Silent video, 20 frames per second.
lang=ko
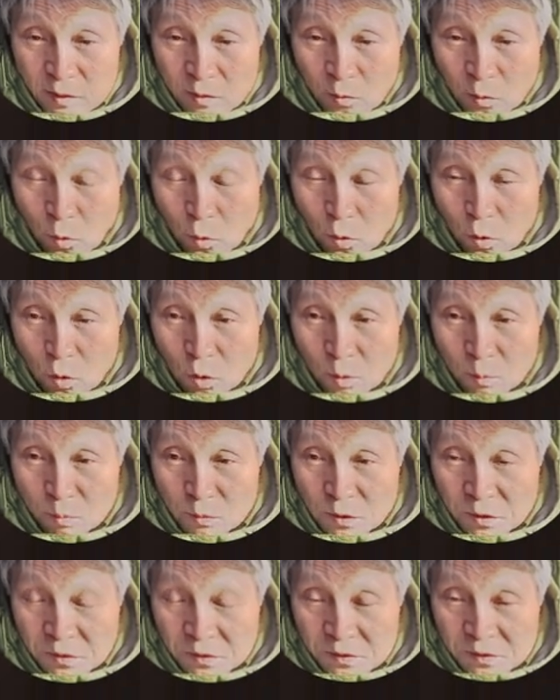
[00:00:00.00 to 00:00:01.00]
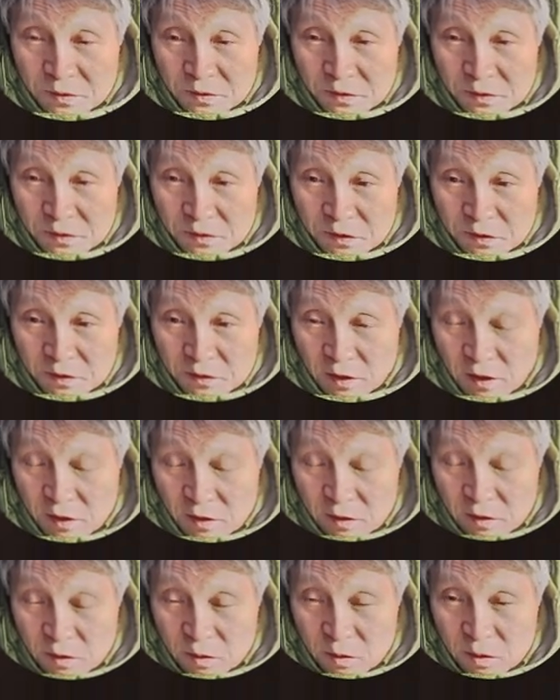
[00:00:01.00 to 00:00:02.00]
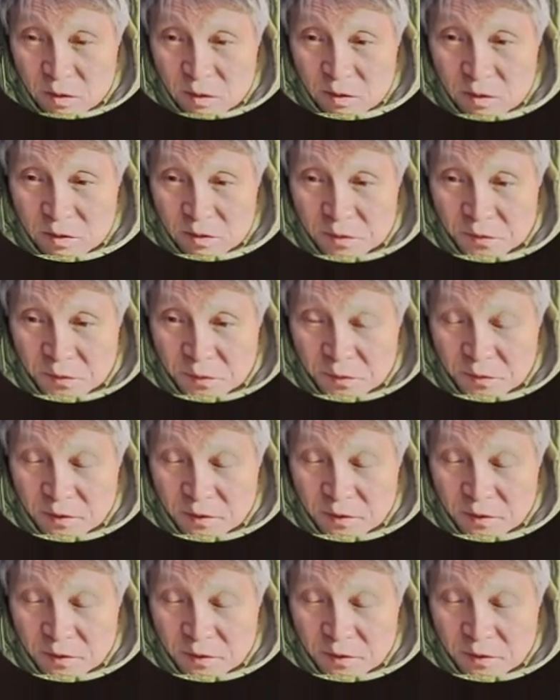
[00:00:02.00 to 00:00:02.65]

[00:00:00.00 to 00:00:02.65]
소용없는 음. 성장, 음,